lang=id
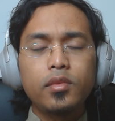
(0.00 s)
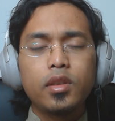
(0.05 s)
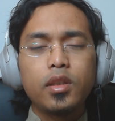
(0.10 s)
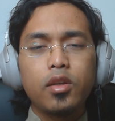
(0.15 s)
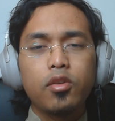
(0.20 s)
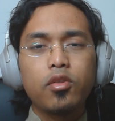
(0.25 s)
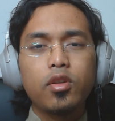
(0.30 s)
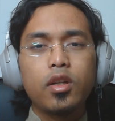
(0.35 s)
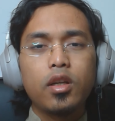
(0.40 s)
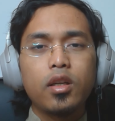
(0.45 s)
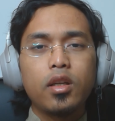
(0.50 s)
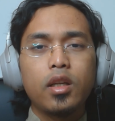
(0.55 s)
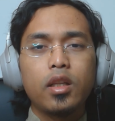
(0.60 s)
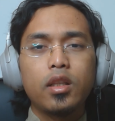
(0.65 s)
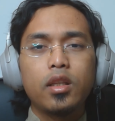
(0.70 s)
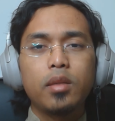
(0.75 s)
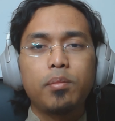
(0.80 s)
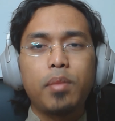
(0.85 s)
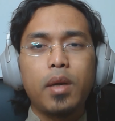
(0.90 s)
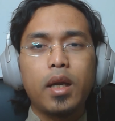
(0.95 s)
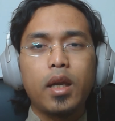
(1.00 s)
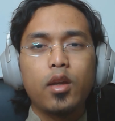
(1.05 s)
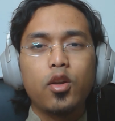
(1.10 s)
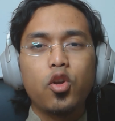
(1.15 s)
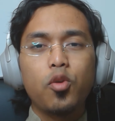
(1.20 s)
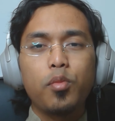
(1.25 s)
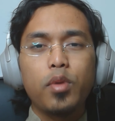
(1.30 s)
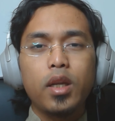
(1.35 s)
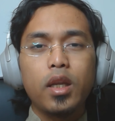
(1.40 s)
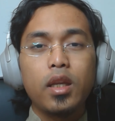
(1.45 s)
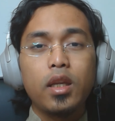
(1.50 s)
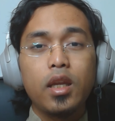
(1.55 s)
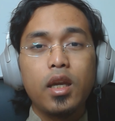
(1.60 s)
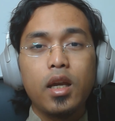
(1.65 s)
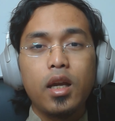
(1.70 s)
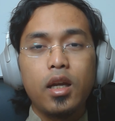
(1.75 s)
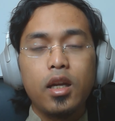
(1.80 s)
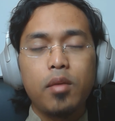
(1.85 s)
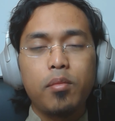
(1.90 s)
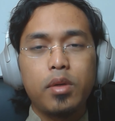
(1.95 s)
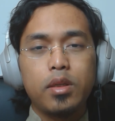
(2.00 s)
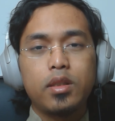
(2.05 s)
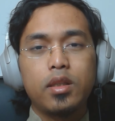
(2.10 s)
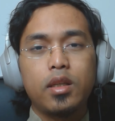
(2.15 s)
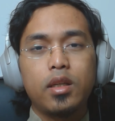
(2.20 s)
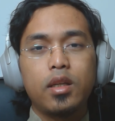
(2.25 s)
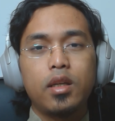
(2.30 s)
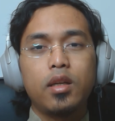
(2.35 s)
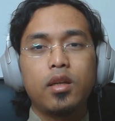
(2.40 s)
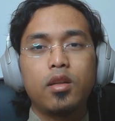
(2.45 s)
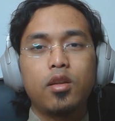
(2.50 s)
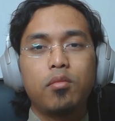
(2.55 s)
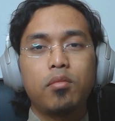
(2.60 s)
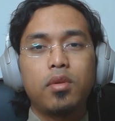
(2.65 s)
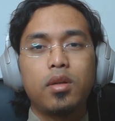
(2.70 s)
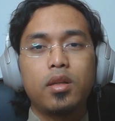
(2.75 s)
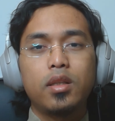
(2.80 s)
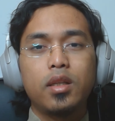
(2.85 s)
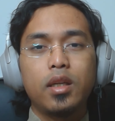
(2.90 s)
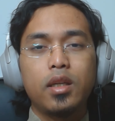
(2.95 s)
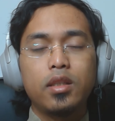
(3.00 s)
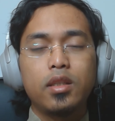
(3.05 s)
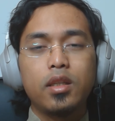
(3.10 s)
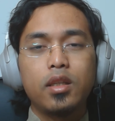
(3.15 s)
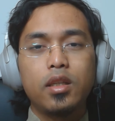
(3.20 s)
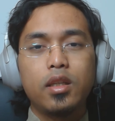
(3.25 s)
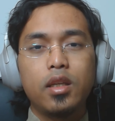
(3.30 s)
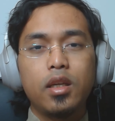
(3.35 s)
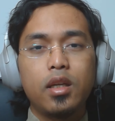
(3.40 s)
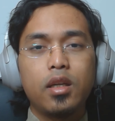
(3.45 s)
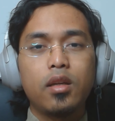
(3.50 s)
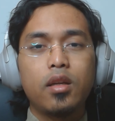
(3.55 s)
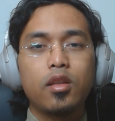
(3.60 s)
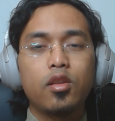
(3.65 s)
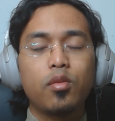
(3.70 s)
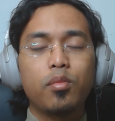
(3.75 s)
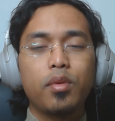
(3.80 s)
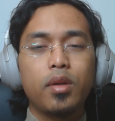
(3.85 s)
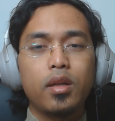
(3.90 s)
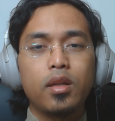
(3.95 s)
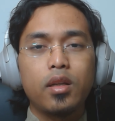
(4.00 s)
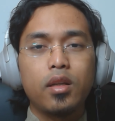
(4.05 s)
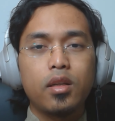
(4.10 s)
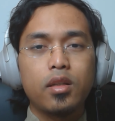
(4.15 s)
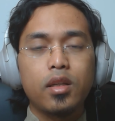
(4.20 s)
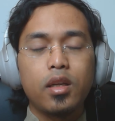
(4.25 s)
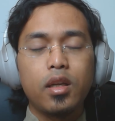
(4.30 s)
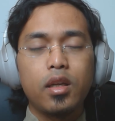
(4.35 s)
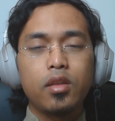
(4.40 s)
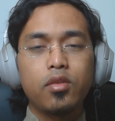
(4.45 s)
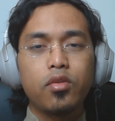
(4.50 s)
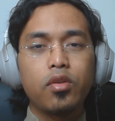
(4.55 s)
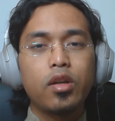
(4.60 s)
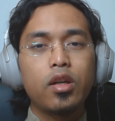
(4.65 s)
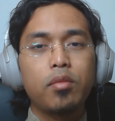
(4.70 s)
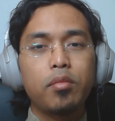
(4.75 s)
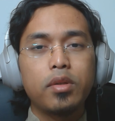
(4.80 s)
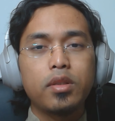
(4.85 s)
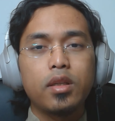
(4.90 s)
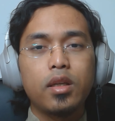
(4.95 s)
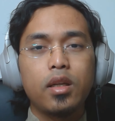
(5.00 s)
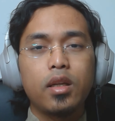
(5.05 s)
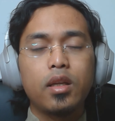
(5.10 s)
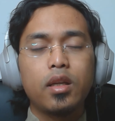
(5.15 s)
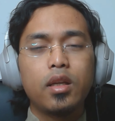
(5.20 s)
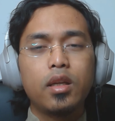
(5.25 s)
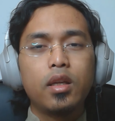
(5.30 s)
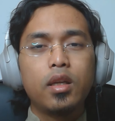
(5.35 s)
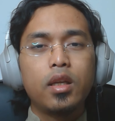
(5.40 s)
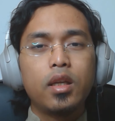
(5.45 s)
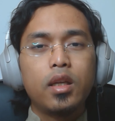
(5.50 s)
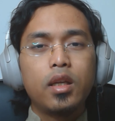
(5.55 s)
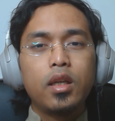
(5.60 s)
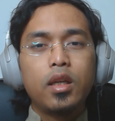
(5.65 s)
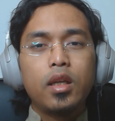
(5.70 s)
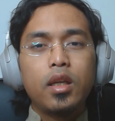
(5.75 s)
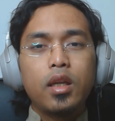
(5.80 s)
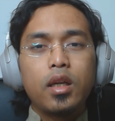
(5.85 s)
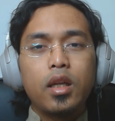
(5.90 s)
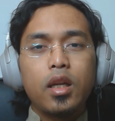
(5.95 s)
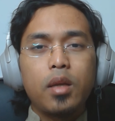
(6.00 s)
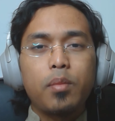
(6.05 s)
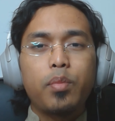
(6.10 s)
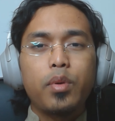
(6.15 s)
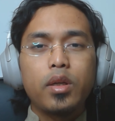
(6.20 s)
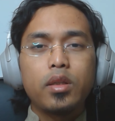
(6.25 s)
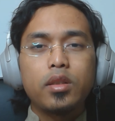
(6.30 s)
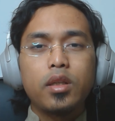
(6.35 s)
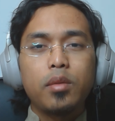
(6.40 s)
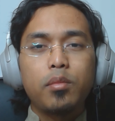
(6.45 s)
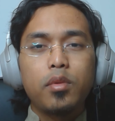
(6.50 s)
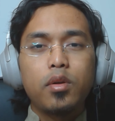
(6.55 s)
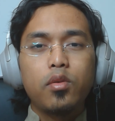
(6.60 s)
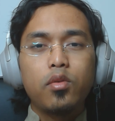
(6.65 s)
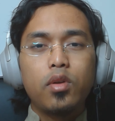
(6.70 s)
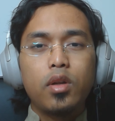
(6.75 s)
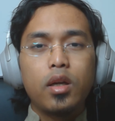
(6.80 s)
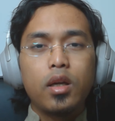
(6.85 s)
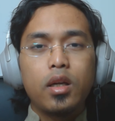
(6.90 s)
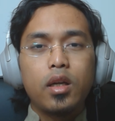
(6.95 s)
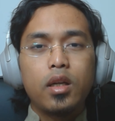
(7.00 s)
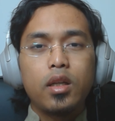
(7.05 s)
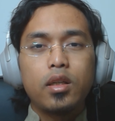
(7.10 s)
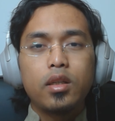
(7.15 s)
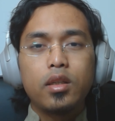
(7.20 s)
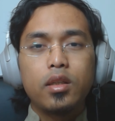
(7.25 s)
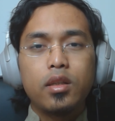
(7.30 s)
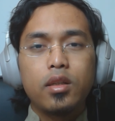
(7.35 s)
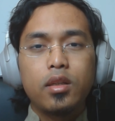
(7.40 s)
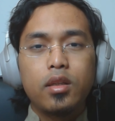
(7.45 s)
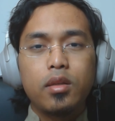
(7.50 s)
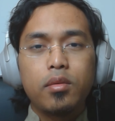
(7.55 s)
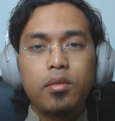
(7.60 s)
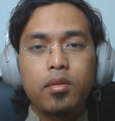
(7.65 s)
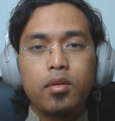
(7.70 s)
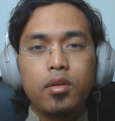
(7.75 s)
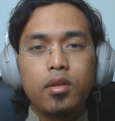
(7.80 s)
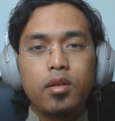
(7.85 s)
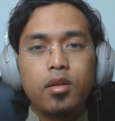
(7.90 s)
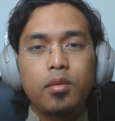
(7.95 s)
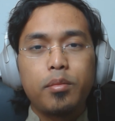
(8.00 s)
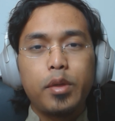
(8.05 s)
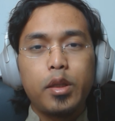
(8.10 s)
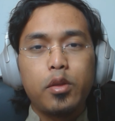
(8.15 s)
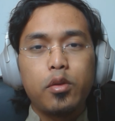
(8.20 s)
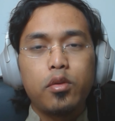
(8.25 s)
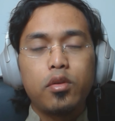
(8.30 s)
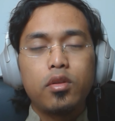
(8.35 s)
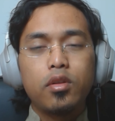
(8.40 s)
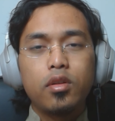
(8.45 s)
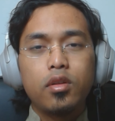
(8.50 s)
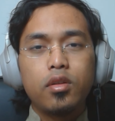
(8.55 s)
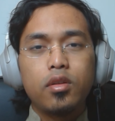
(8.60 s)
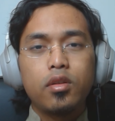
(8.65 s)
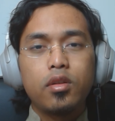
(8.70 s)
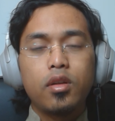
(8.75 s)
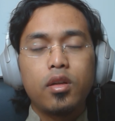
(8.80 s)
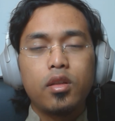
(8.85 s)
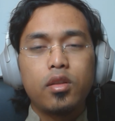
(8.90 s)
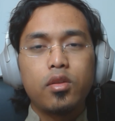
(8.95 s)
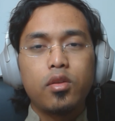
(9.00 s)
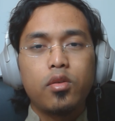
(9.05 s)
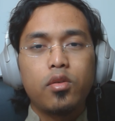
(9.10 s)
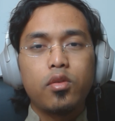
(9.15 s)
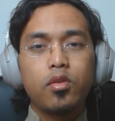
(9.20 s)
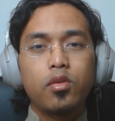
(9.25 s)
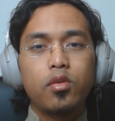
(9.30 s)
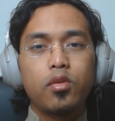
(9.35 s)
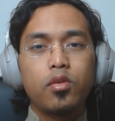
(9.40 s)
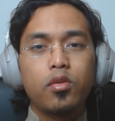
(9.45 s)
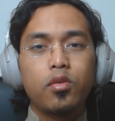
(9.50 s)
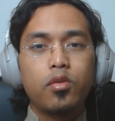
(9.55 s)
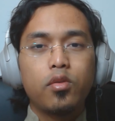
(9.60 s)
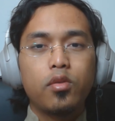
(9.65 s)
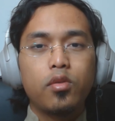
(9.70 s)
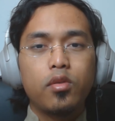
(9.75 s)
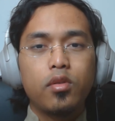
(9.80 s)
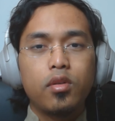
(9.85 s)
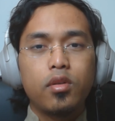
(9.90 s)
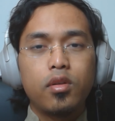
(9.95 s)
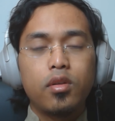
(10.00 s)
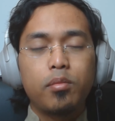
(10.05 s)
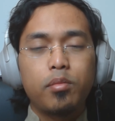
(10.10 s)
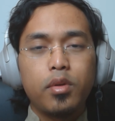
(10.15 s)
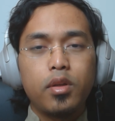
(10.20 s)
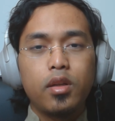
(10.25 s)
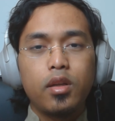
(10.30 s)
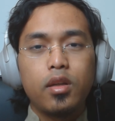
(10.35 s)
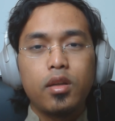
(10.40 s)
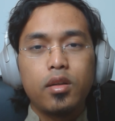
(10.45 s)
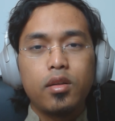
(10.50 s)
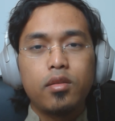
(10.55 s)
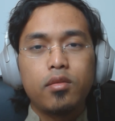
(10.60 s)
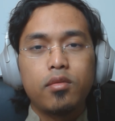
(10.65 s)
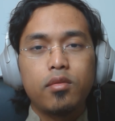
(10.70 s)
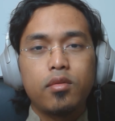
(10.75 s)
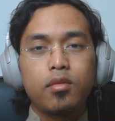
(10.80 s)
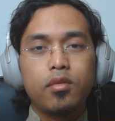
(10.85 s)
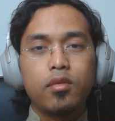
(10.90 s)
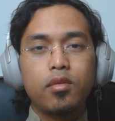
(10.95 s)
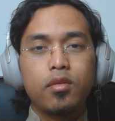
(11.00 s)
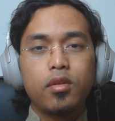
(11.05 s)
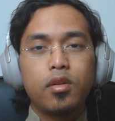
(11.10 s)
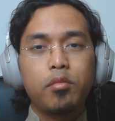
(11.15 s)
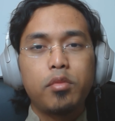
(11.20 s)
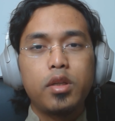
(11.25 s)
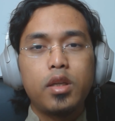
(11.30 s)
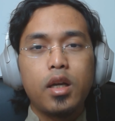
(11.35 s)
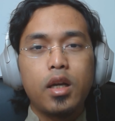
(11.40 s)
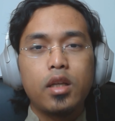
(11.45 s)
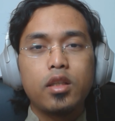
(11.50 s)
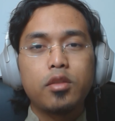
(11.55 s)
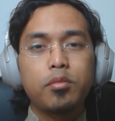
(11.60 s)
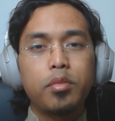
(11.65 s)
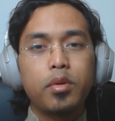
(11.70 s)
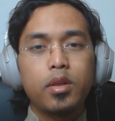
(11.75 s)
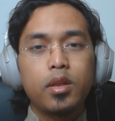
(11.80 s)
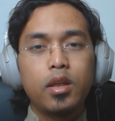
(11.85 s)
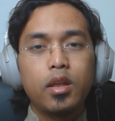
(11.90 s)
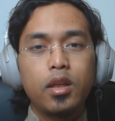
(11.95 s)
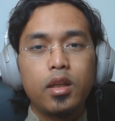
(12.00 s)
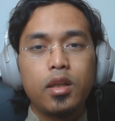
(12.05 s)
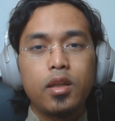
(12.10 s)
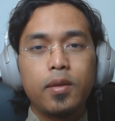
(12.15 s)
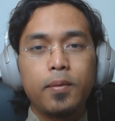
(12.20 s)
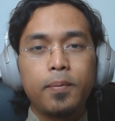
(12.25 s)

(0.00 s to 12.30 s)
ya udah nanti pakai nomornya dia nggak ada masalah nomor CS nya dia atau partner saya tuh nggak ada masalah kenapa saya menggunakan uh, metode atau apa ya uh, kebijakan seperti ini